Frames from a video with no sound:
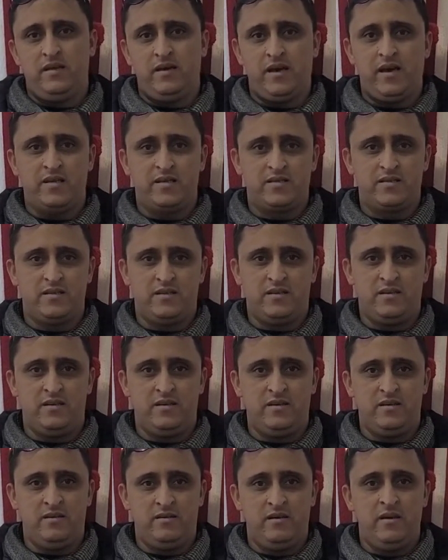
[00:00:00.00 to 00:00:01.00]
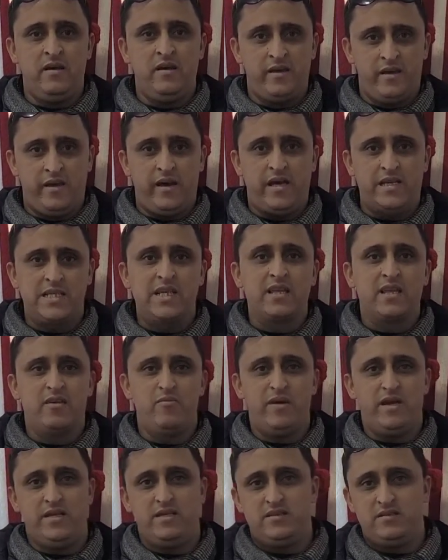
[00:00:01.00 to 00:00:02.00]
غاس غاس
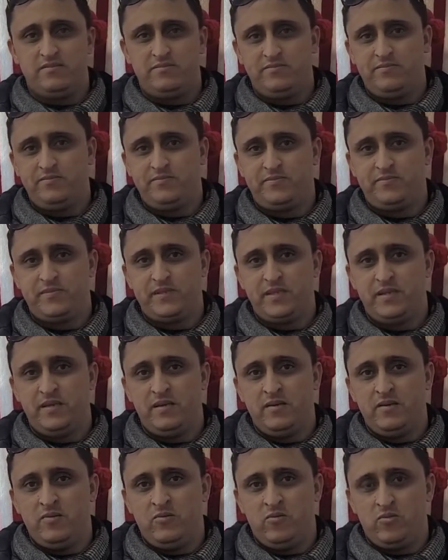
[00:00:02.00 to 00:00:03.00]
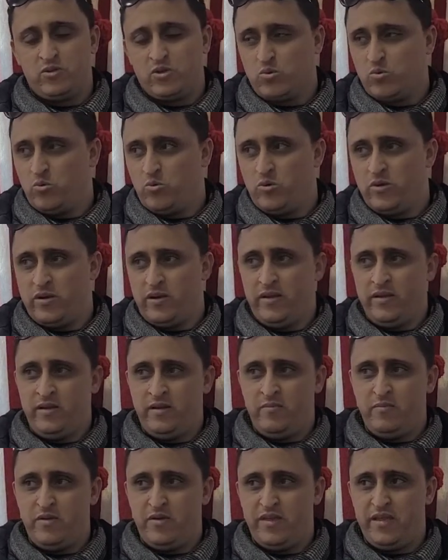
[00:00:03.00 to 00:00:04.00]
القيميس وتصور
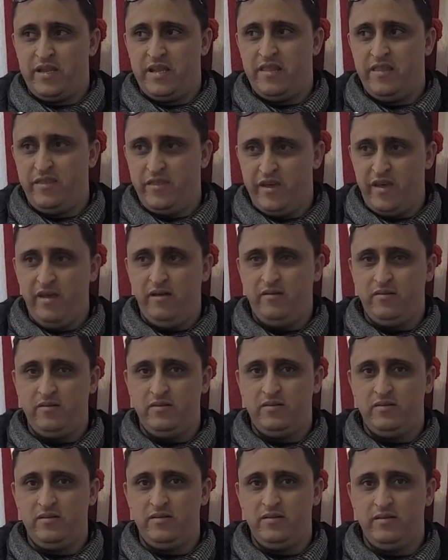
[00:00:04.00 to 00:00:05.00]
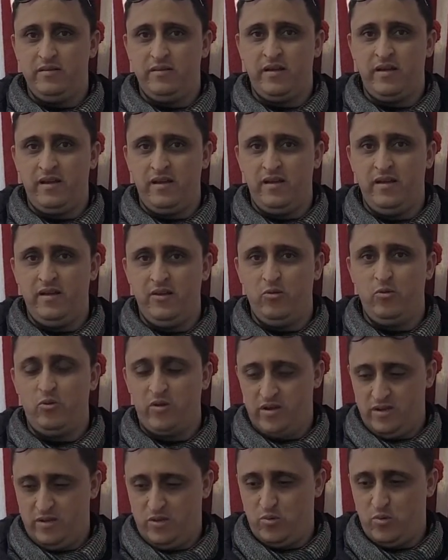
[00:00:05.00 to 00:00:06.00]
مثلا ذا لو
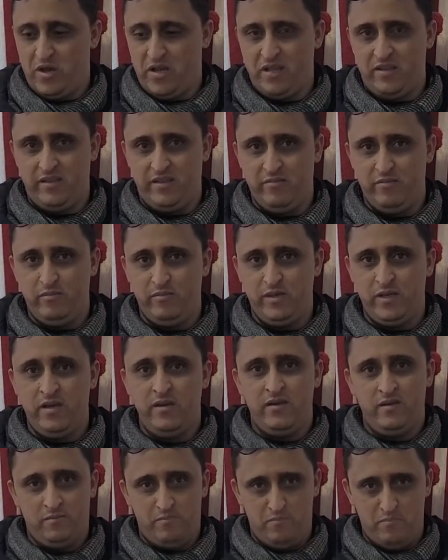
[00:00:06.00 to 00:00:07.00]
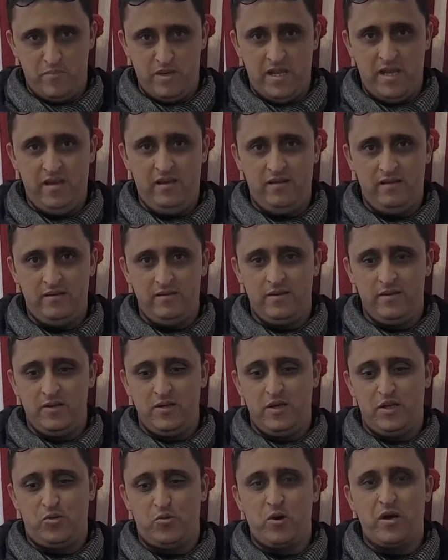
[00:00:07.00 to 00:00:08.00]
كان توخدم مليح
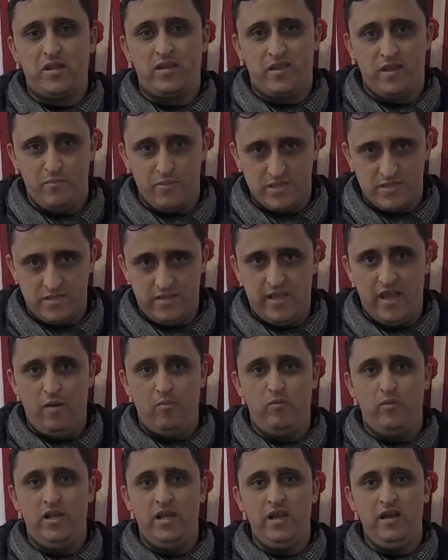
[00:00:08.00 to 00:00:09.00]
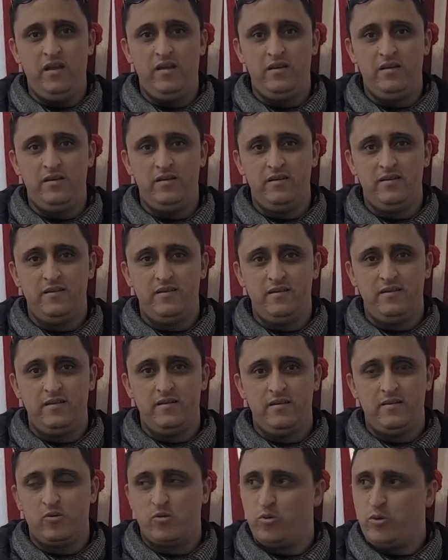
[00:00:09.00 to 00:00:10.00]
يتوقد مس الدعم مليح
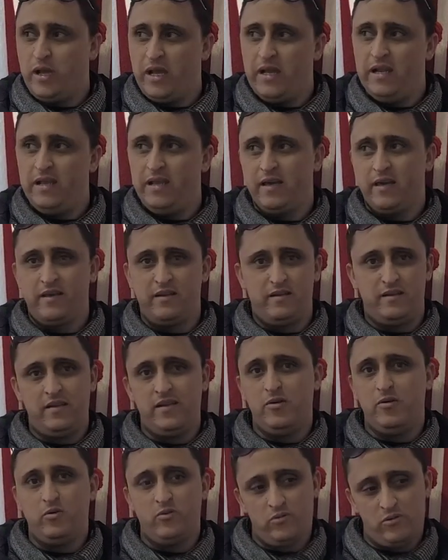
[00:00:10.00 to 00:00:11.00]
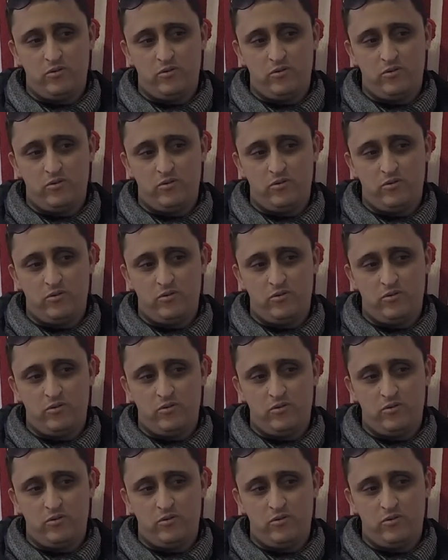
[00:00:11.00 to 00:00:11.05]
كون على يقين انه